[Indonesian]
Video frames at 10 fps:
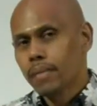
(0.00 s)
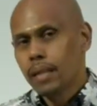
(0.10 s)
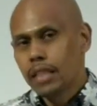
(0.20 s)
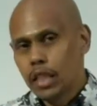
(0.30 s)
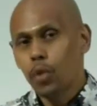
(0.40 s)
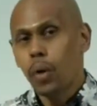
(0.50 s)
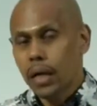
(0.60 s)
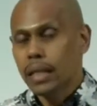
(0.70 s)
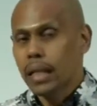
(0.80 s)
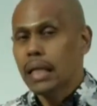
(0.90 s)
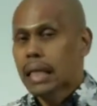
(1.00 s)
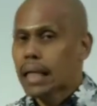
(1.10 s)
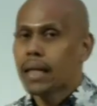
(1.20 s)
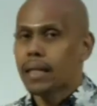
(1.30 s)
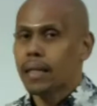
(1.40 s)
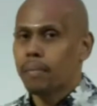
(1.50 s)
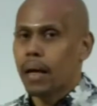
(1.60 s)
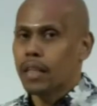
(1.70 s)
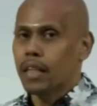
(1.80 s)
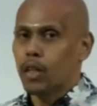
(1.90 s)
Jiwa kita dianiaya.
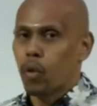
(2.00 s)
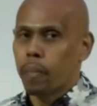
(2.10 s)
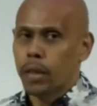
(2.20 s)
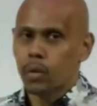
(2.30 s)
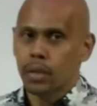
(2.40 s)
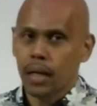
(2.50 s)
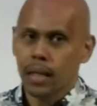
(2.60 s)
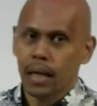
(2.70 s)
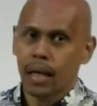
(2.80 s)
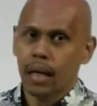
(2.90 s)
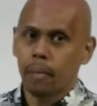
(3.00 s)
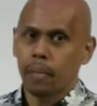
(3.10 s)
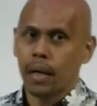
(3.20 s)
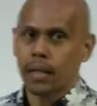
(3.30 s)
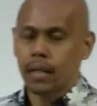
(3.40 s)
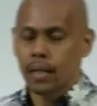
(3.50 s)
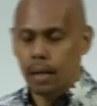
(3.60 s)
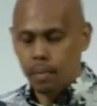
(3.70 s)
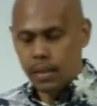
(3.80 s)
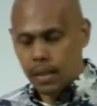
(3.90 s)
Makanya di 2 Petrus dikatakan apabila kita tidak
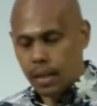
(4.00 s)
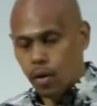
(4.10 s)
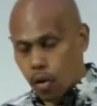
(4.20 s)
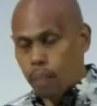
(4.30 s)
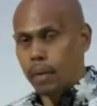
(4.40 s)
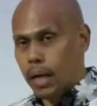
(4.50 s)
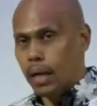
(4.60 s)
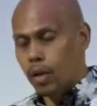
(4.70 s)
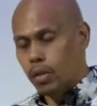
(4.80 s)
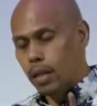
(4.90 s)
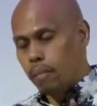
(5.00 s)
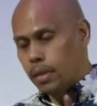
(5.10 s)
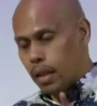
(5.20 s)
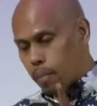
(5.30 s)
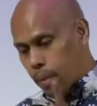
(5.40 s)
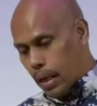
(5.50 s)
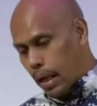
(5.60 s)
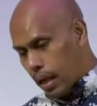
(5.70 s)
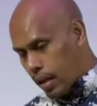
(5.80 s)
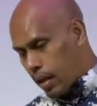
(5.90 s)
menjaga orang benar, kalau tidak menjaga
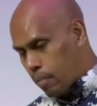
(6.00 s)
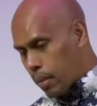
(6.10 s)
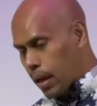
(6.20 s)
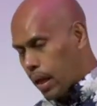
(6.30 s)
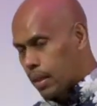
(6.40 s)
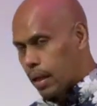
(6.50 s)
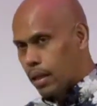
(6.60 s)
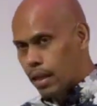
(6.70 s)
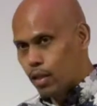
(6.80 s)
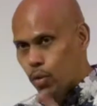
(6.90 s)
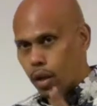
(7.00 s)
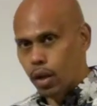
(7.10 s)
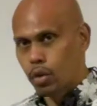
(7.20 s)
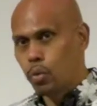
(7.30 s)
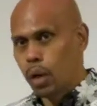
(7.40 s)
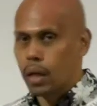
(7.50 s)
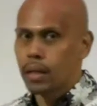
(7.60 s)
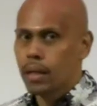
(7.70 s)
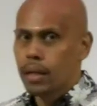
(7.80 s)
pendengaran dan penglihatan, karena itu adalah dua